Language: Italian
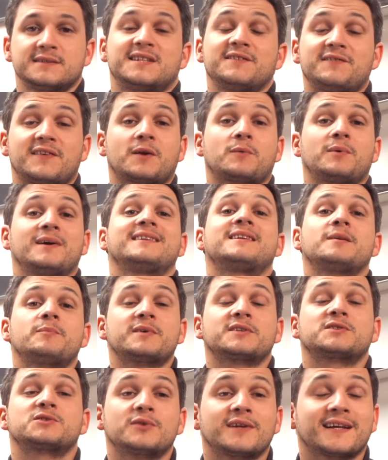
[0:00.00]
Se frequenti
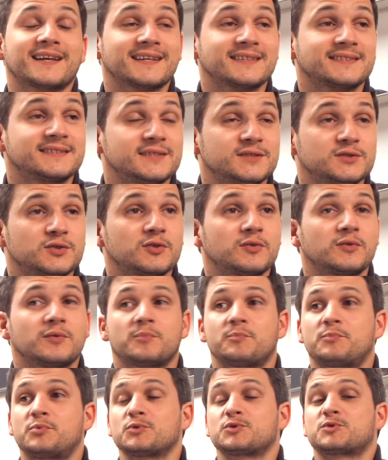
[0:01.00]
persone che
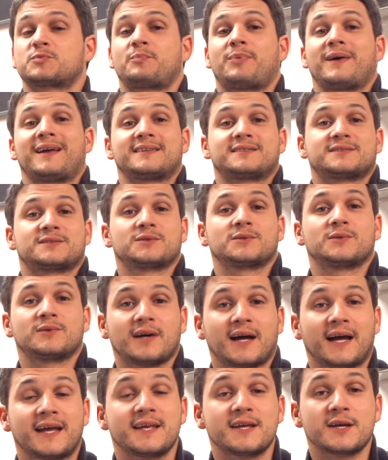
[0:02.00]
assistono più spesso
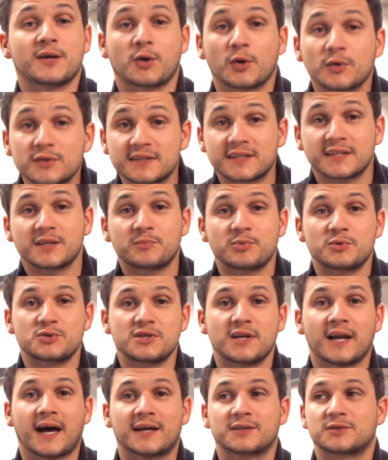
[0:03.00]
a incontri di
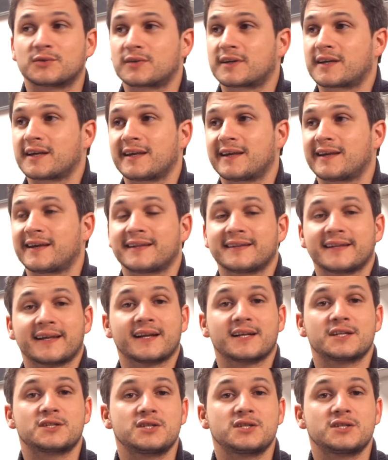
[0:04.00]
pugilato che andare al